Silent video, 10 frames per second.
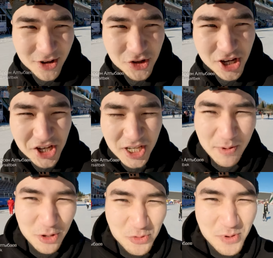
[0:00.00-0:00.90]
короче, я
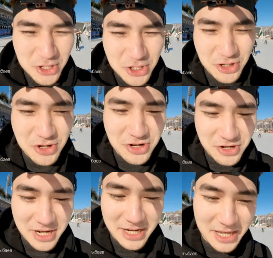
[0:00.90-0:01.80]
сейчас подумал,
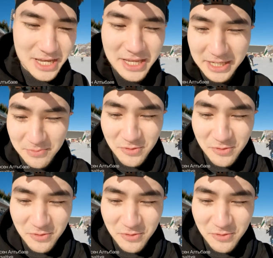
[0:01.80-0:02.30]
что когда нас